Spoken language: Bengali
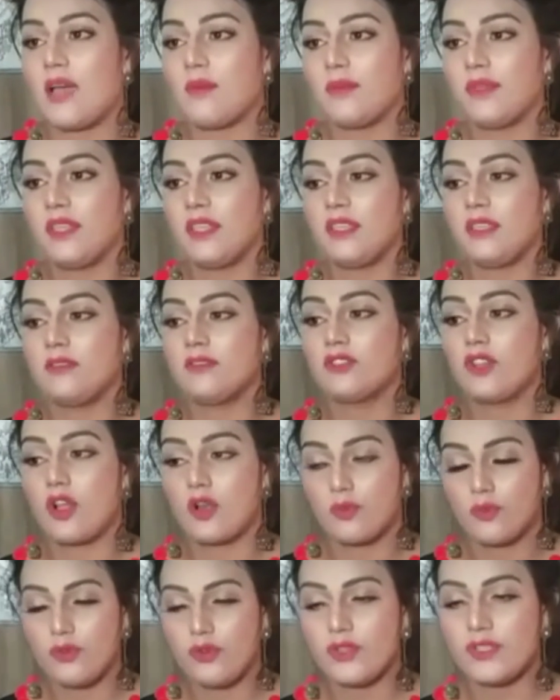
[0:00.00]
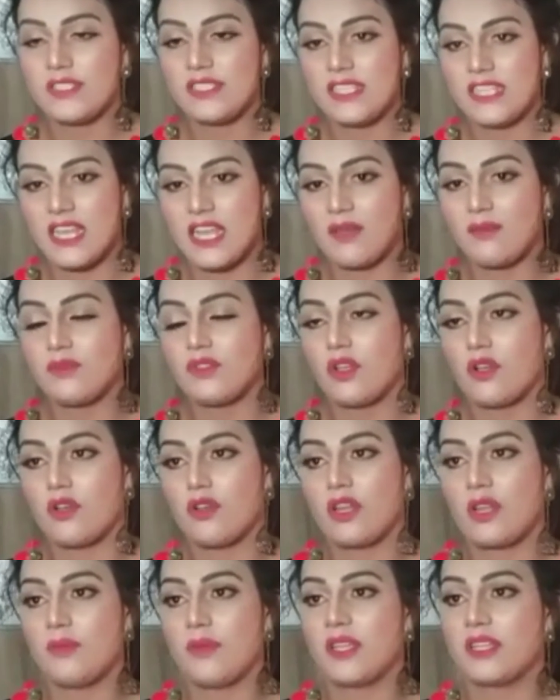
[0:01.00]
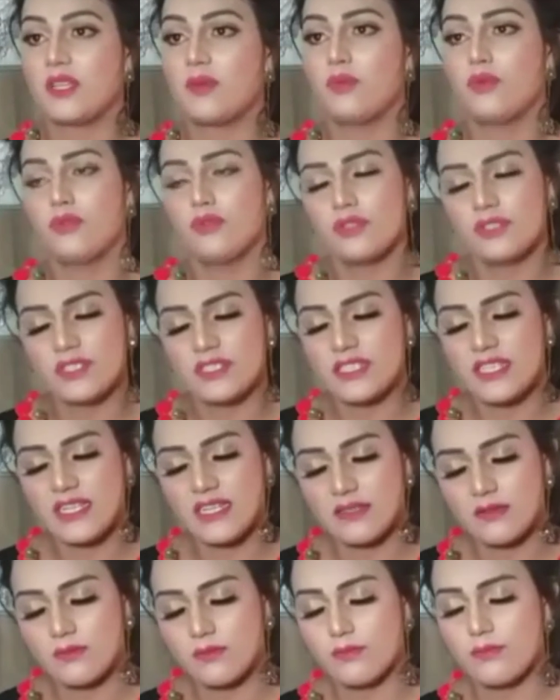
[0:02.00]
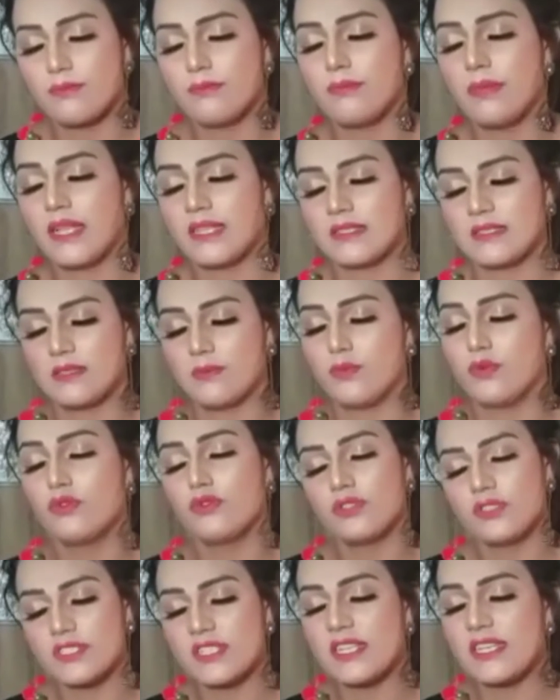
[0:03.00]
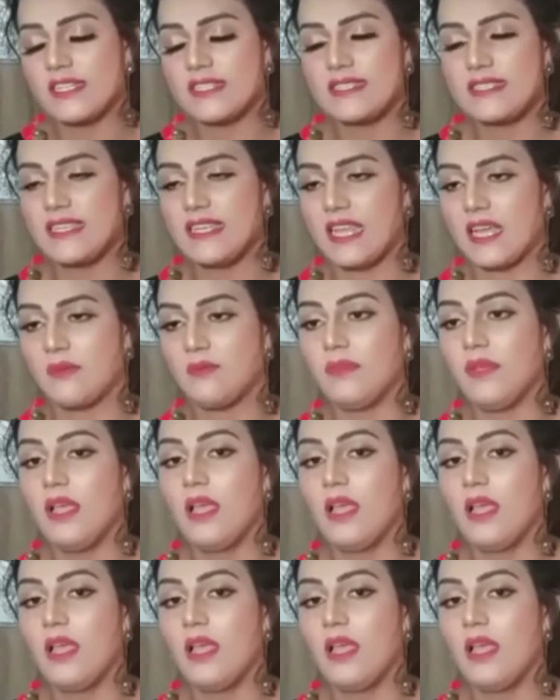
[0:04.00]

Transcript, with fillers: আমি জন্ম হয়েছিলাম তখন আমি একটা পুরুষ পুরুষ ছেলেই ছিলাম